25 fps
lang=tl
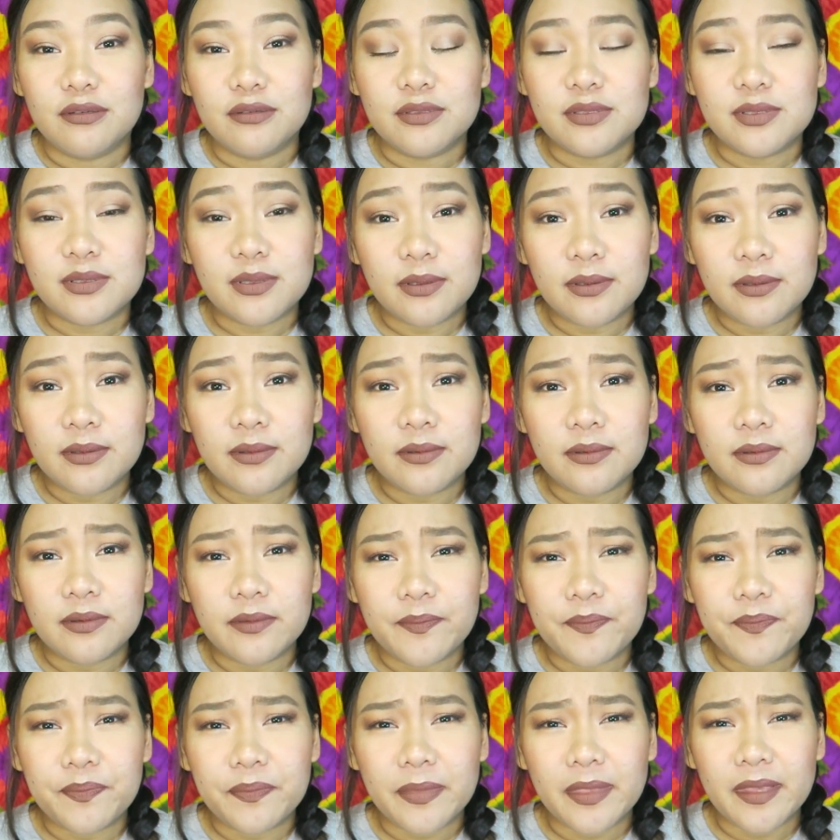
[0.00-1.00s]
So,
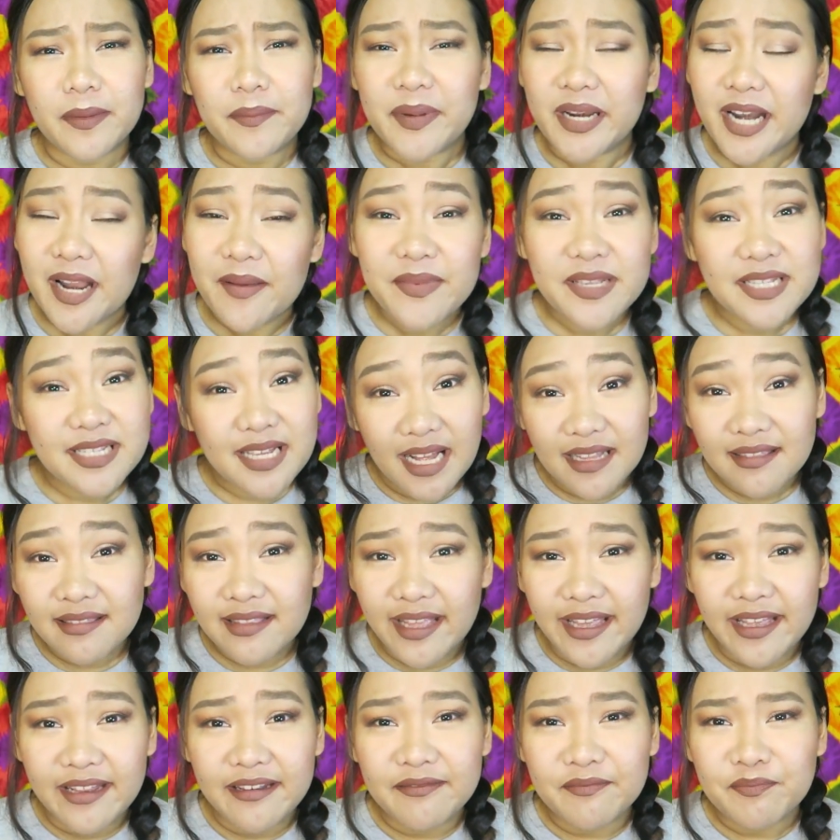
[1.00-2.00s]
marami sa
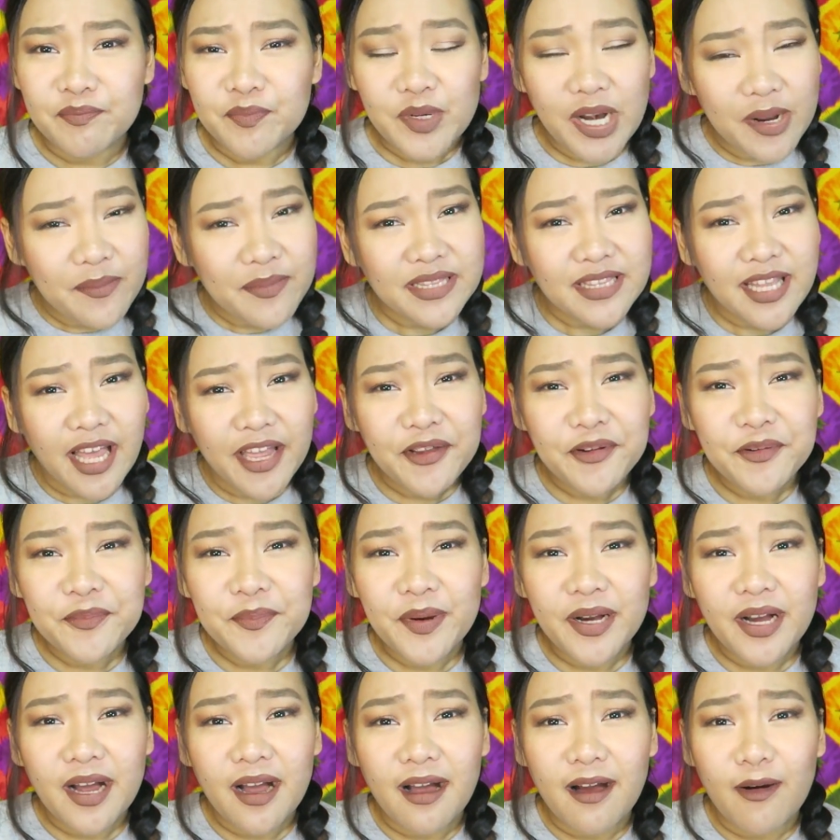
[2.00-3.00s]
atin, marami tayong
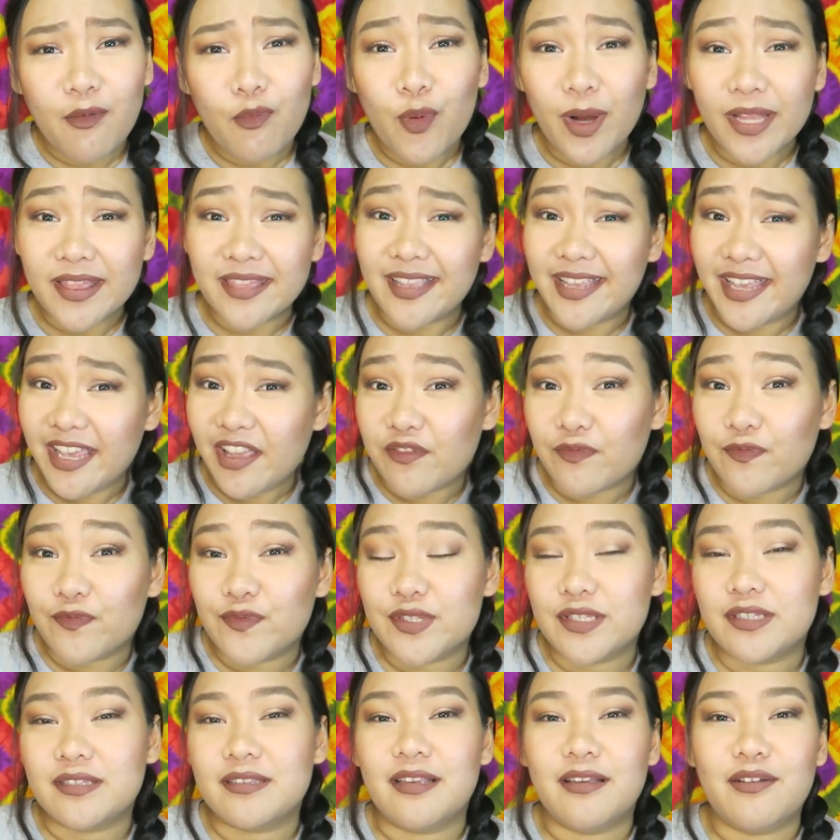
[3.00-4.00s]
mga what
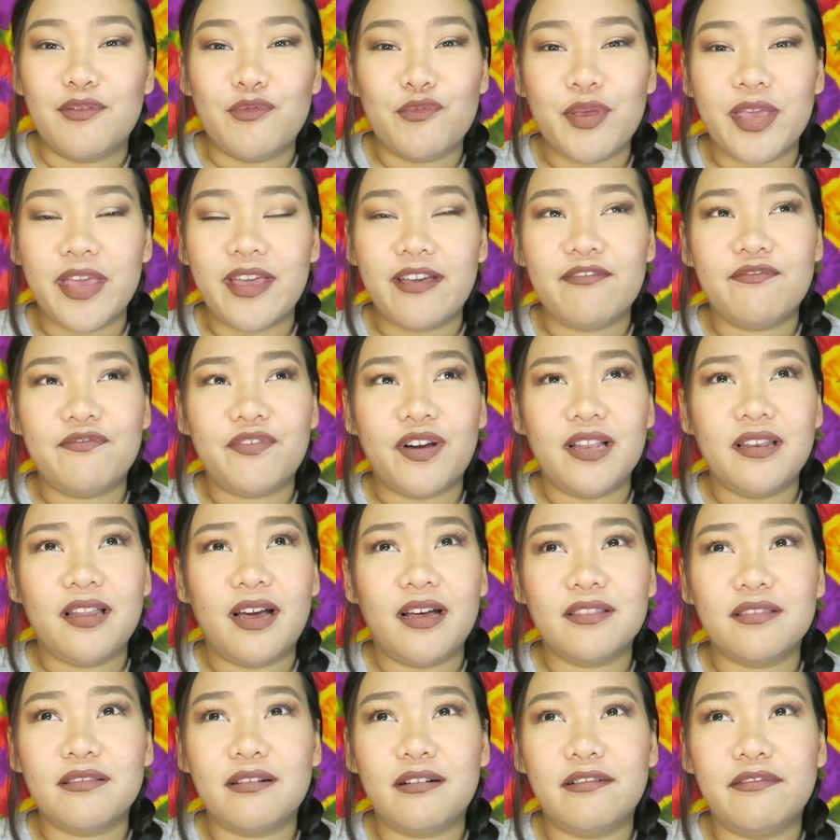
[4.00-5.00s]
ifs. We have a
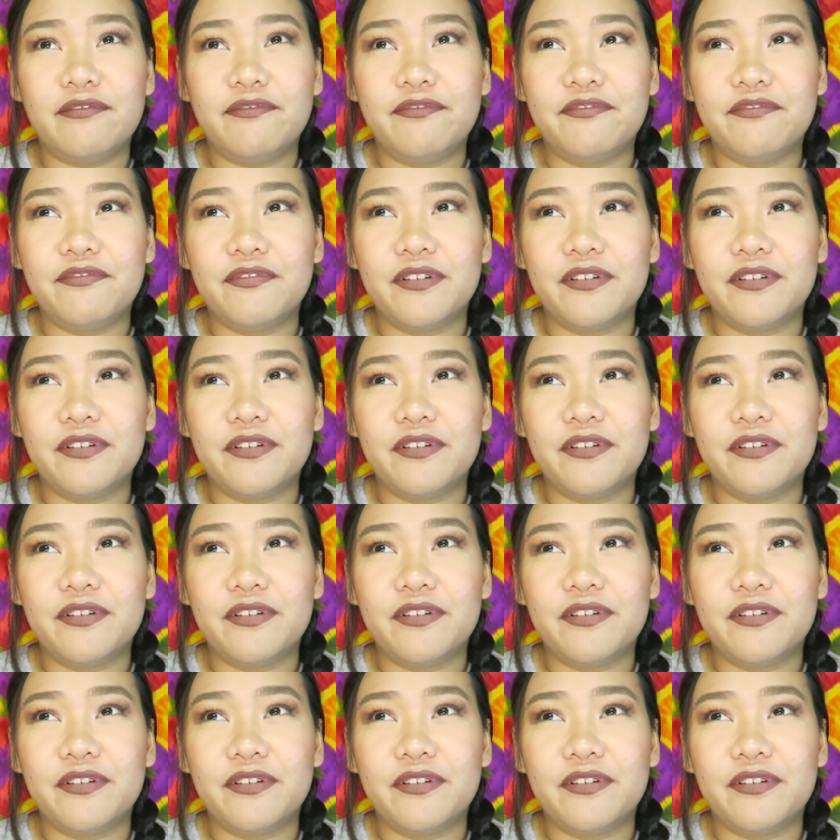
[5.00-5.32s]
lot of